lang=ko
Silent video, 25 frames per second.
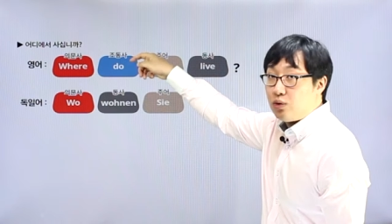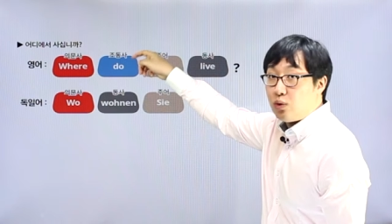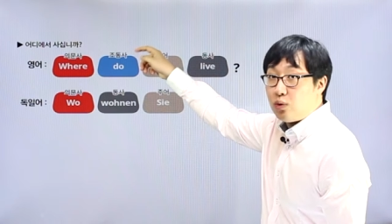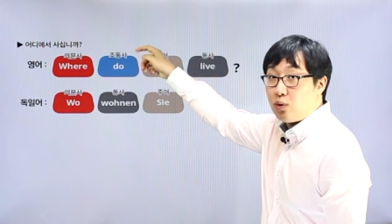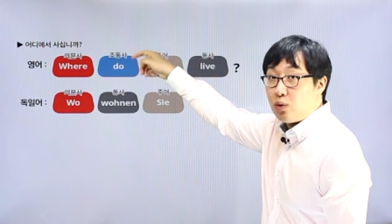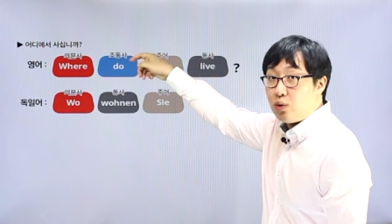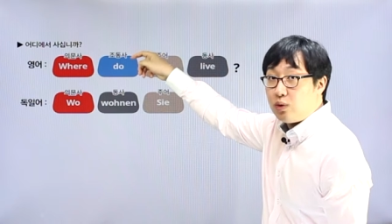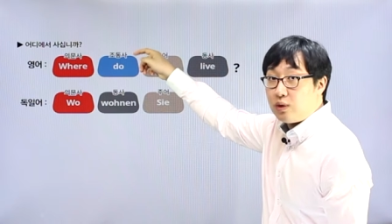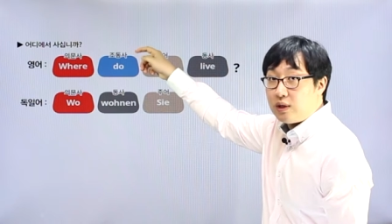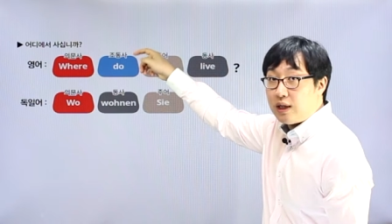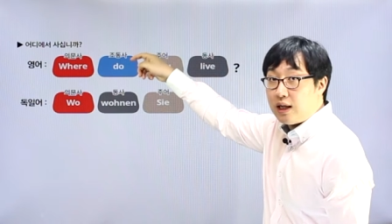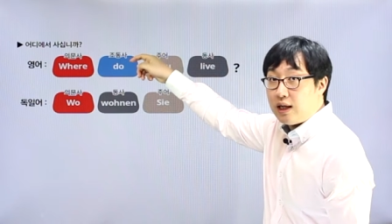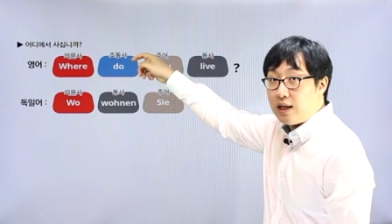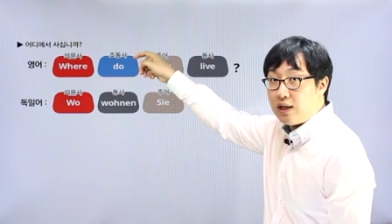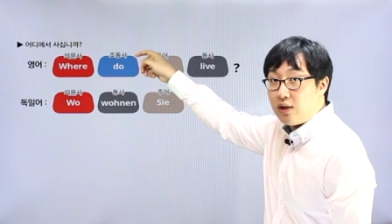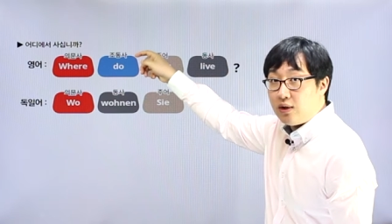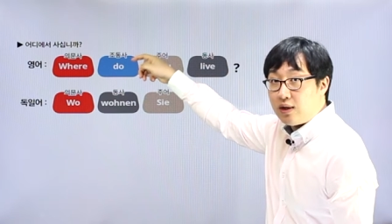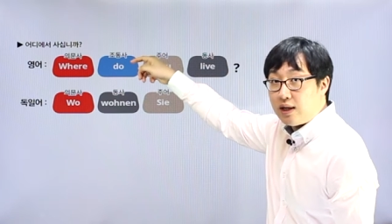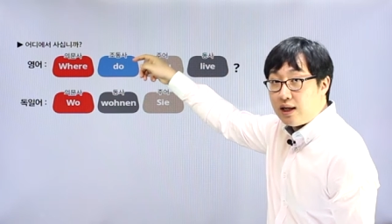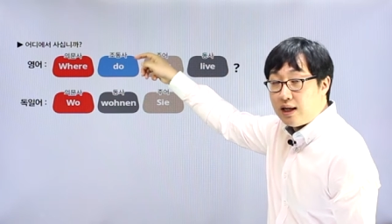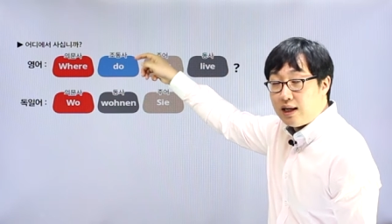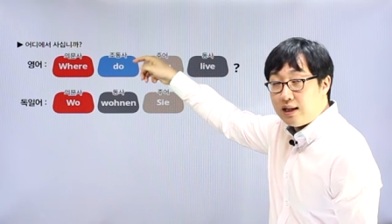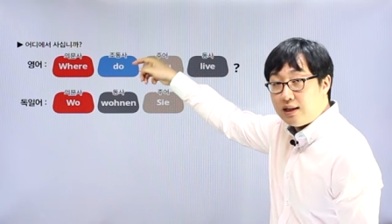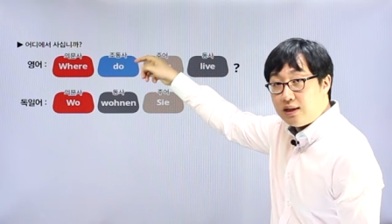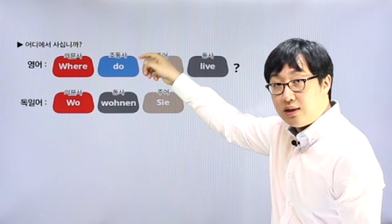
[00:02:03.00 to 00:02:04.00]
조동사
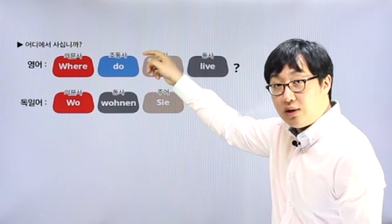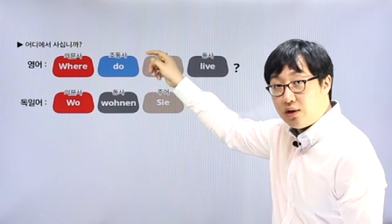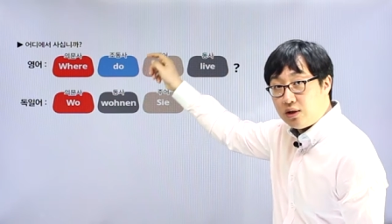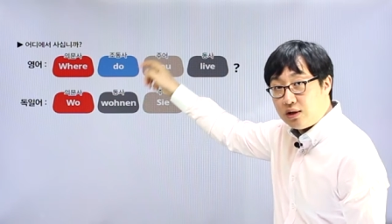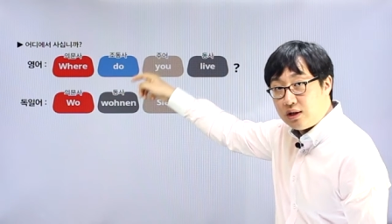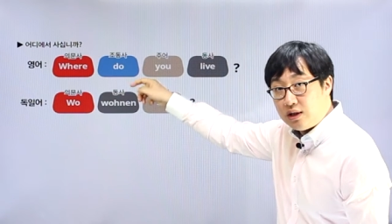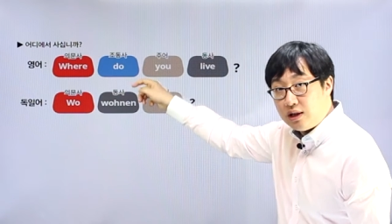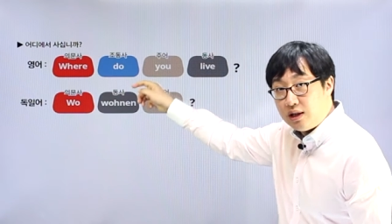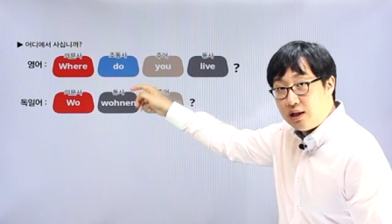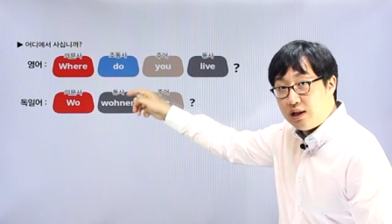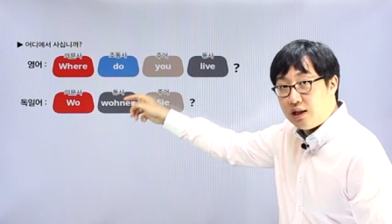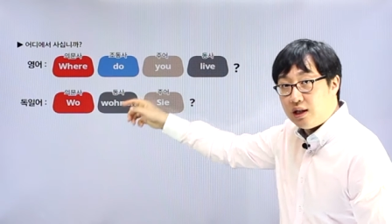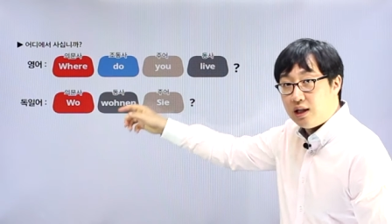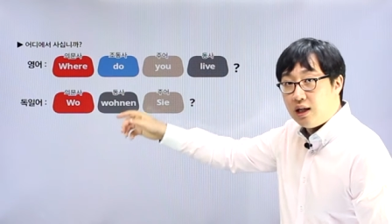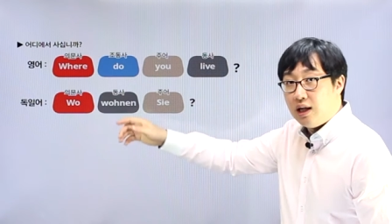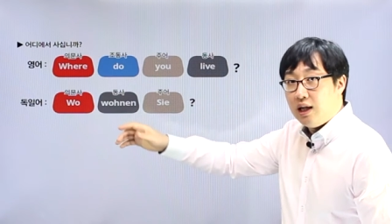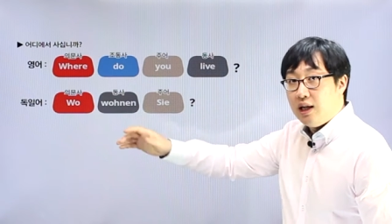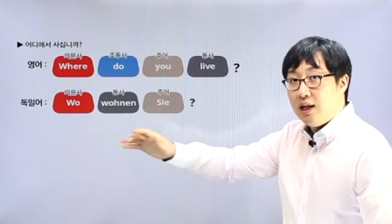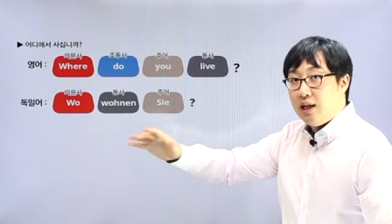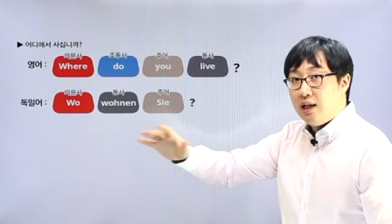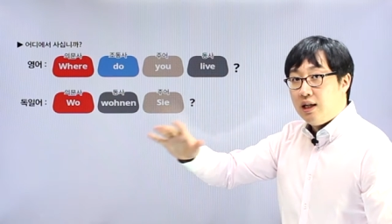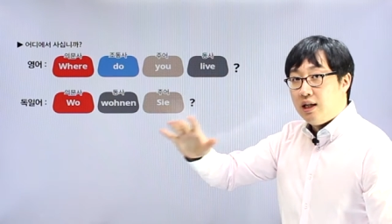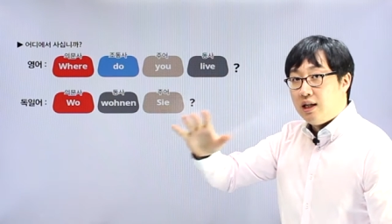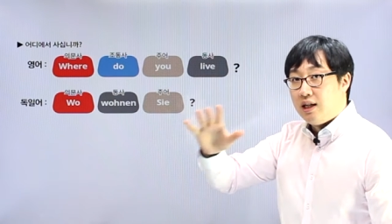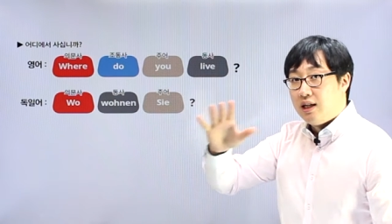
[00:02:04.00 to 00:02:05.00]
역할 을 하는 것을
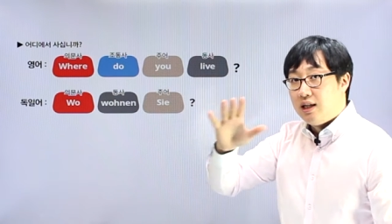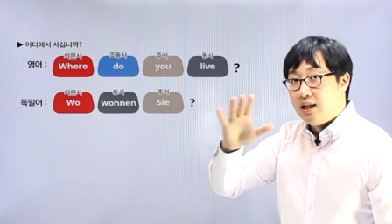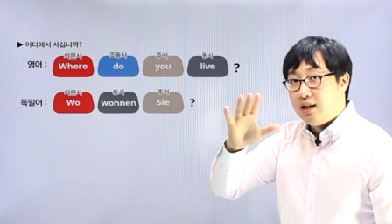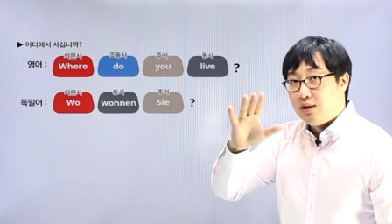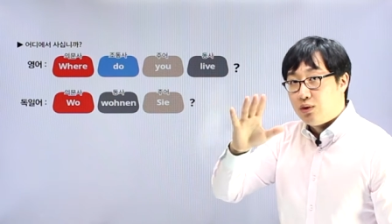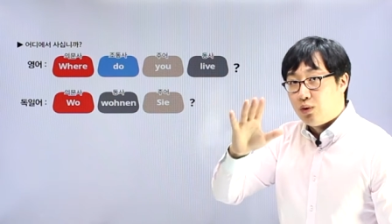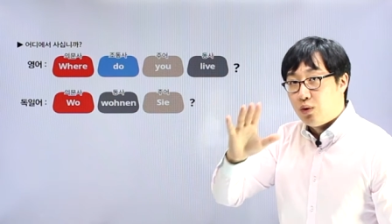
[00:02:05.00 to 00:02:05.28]
어,